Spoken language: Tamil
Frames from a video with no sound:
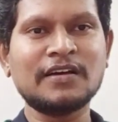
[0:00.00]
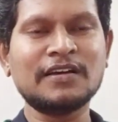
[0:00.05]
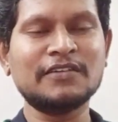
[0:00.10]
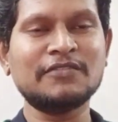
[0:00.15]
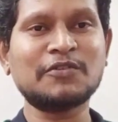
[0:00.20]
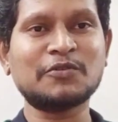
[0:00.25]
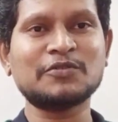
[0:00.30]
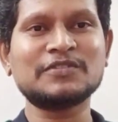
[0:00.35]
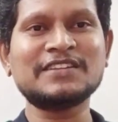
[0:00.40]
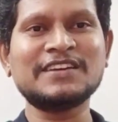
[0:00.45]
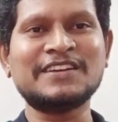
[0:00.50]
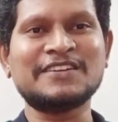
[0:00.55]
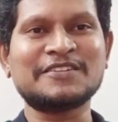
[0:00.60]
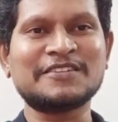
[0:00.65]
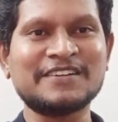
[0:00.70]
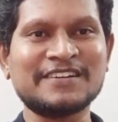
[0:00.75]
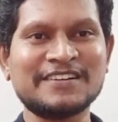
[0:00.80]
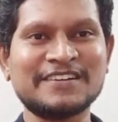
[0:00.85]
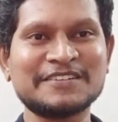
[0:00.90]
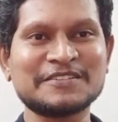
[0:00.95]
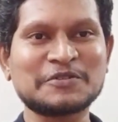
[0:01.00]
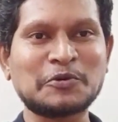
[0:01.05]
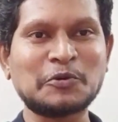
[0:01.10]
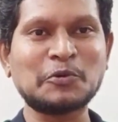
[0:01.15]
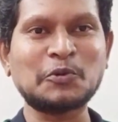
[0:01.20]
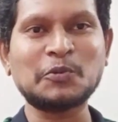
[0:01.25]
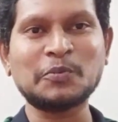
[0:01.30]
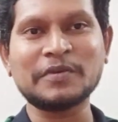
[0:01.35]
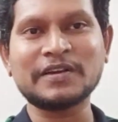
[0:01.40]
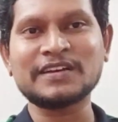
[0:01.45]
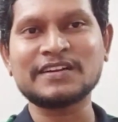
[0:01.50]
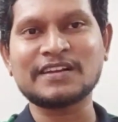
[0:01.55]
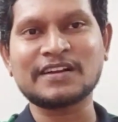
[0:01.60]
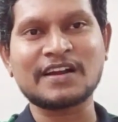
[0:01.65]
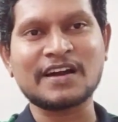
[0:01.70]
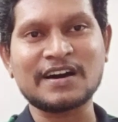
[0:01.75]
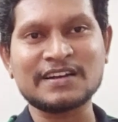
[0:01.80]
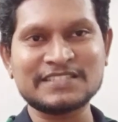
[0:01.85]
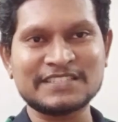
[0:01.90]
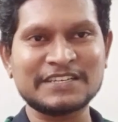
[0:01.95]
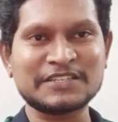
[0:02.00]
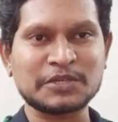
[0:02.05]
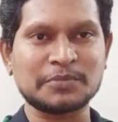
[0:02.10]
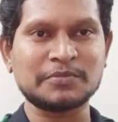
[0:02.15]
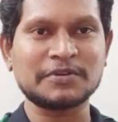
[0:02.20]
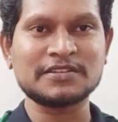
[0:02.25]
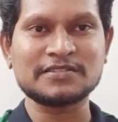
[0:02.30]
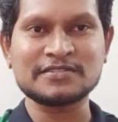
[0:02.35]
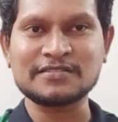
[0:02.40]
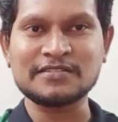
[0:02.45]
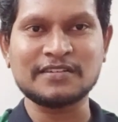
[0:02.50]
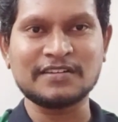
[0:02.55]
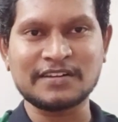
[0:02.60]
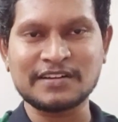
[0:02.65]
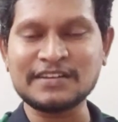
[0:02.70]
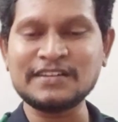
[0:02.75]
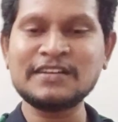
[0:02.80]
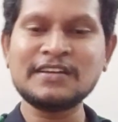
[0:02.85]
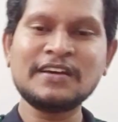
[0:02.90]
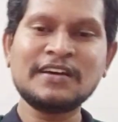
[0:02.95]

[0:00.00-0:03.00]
இவன் வந்து என்னோடய ஸ்கூல்மேட் ராஜேஷ் அப்படின்னு சொல்லிட்டு